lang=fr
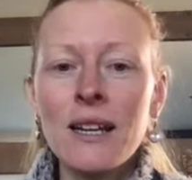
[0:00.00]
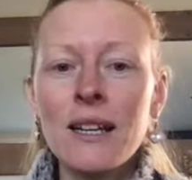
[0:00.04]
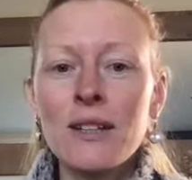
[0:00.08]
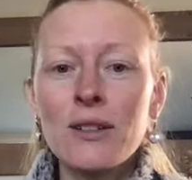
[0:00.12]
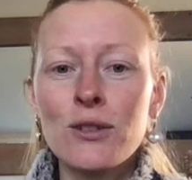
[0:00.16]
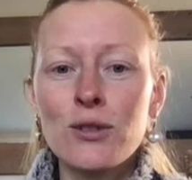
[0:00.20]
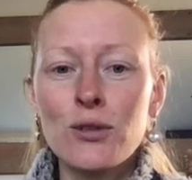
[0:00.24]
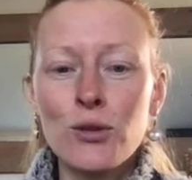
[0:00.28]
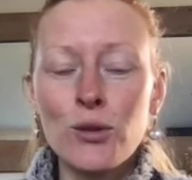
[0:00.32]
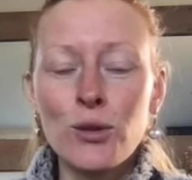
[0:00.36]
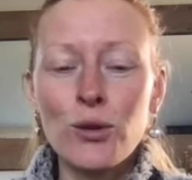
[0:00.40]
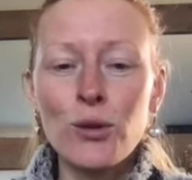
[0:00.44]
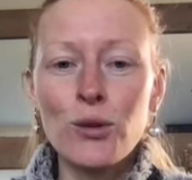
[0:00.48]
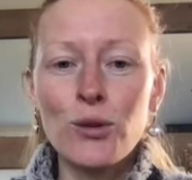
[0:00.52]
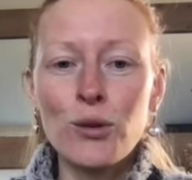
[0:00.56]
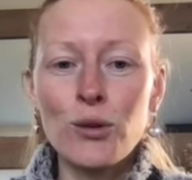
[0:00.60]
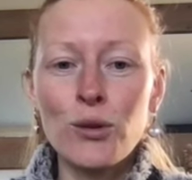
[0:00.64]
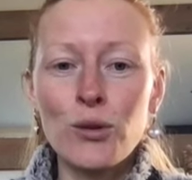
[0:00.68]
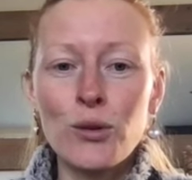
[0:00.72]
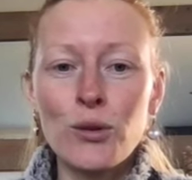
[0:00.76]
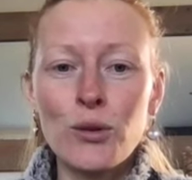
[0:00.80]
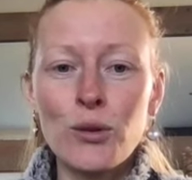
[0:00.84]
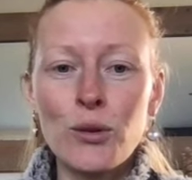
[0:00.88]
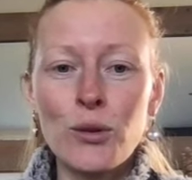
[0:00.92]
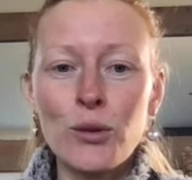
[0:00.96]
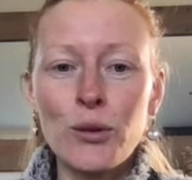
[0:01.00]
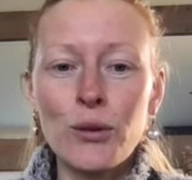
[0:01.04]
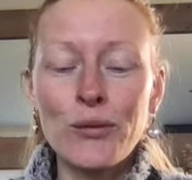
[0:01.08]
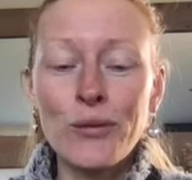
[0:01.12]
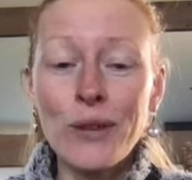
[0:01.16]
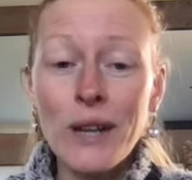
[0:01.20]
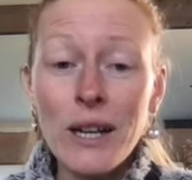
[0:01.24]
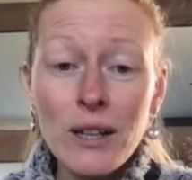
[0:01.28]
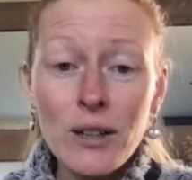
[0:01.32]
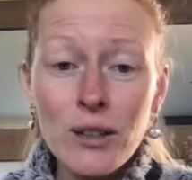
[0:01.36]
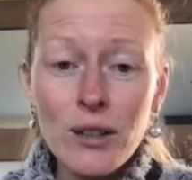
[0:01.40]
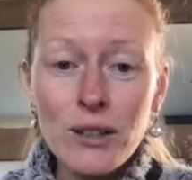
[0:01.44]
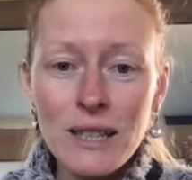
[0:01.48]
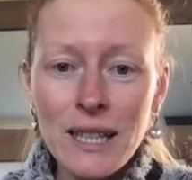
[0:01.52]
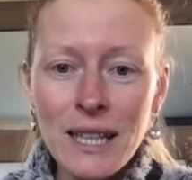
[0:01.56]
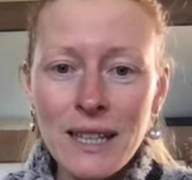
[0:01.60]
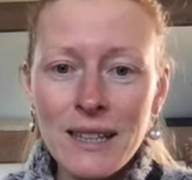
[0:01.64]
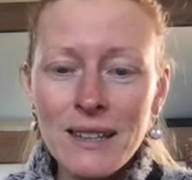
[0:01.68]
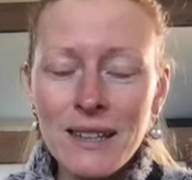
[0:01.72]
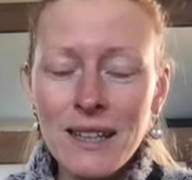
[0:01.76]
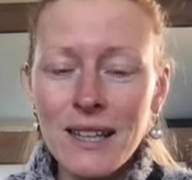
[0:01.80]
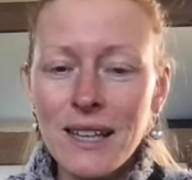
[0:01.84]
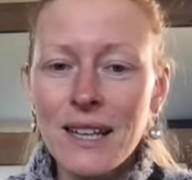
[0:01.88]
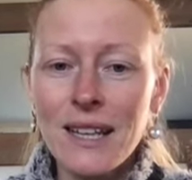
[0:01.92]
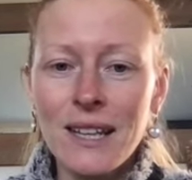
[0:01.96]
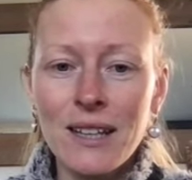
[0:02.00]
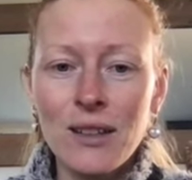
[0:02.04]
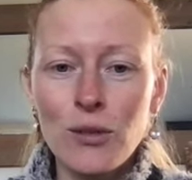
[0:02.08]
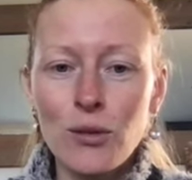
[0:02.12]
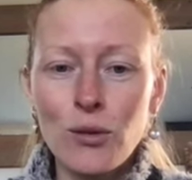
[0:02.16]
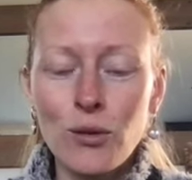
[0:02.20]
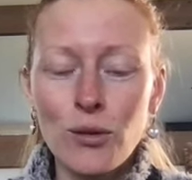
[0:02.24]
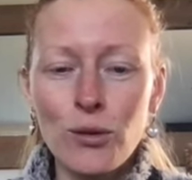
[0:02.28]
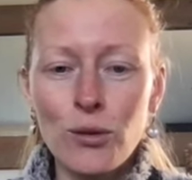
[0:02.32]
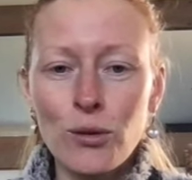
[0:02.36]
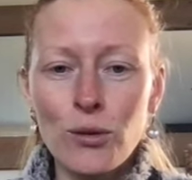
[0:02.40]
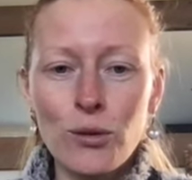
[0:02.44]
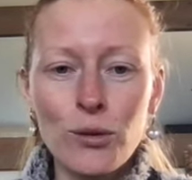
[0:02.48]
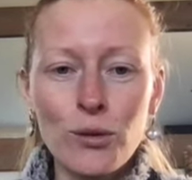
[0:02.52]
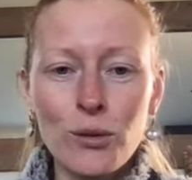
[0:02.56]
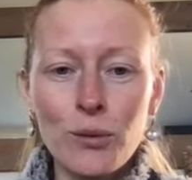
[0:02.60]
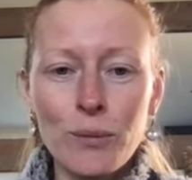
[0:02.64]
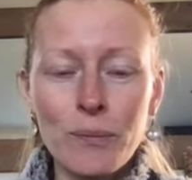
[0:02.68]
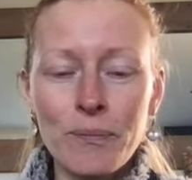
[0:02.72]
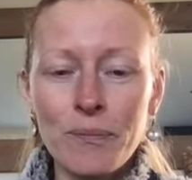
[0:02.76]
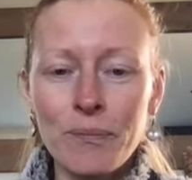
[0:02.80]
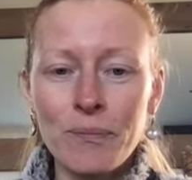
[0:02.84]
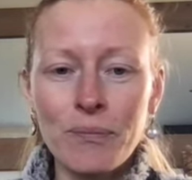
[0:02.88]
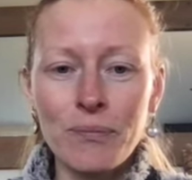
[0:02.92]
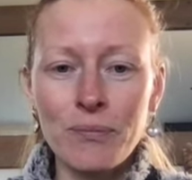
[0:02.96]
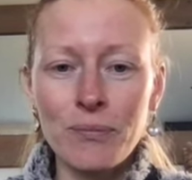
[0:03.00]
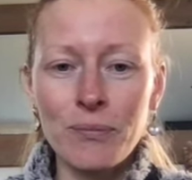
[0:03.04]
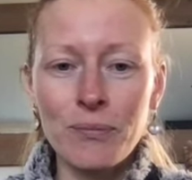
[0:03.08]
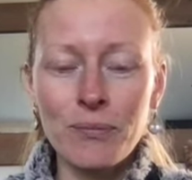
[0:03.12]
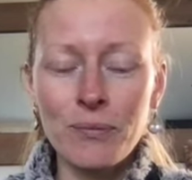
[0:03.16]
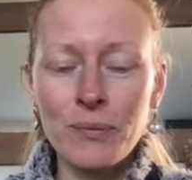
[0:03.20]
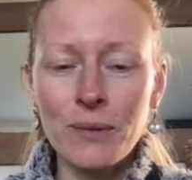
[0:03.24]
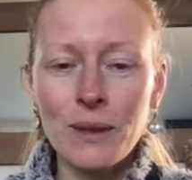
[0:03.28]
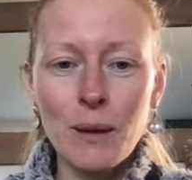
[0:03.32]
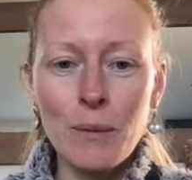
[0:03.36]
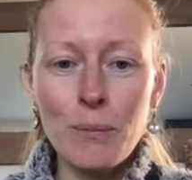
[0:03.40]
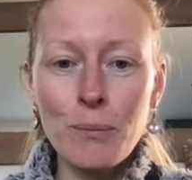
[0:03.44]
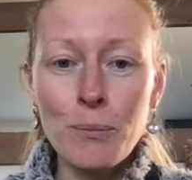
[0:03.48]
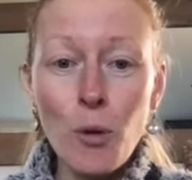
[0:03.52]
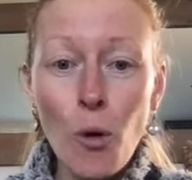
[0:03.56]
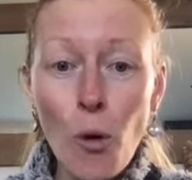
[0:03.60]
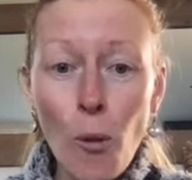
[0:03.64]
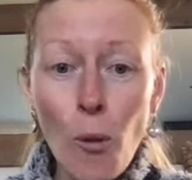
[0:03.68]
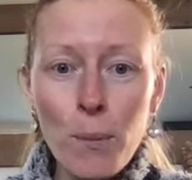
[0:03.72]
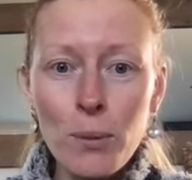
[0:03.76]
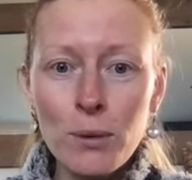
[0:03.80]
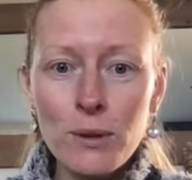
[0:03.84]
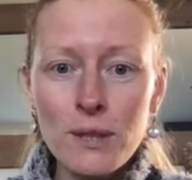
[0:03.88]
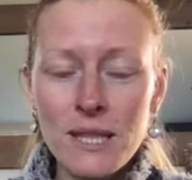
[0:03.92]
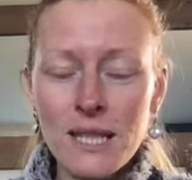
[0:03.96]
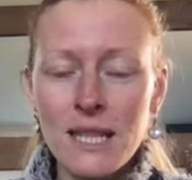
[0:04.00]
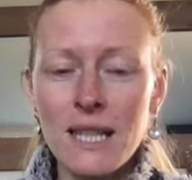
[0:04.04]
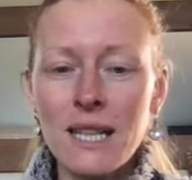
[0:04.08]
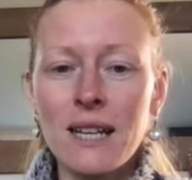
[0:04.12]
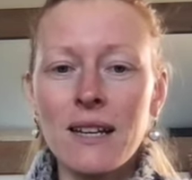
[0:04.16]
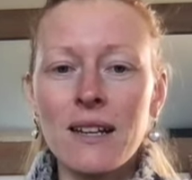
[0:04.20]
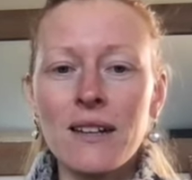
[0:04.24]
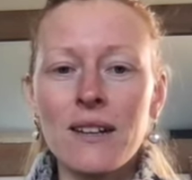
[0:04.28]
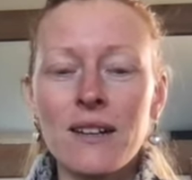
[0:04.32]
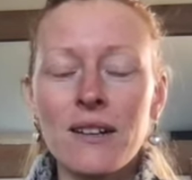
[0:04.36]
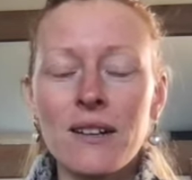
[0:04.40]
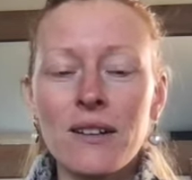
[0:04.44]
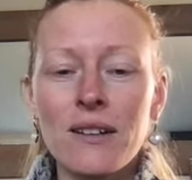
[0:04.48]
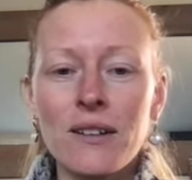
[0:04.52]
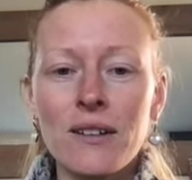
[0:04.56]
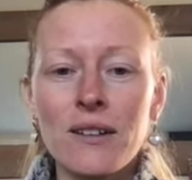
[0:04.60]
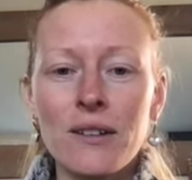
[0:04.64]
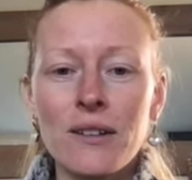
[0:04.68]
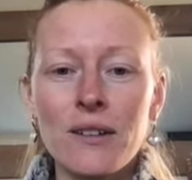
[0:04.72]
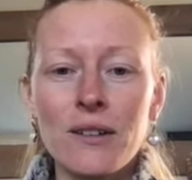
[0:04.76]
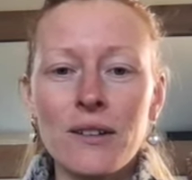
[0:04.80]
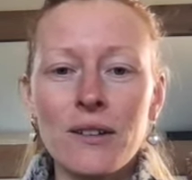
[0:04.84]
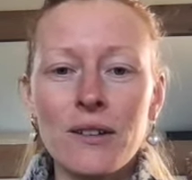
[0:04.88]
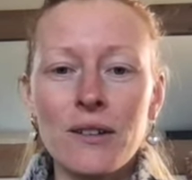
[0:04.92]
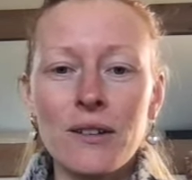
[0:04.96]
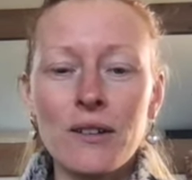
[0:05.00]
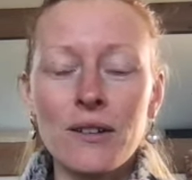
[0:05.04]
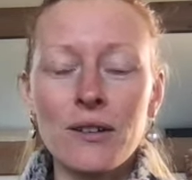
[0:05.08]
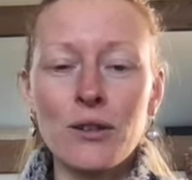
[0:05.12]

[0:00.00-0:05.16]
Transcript: de le faire connaître et de le proposer euh,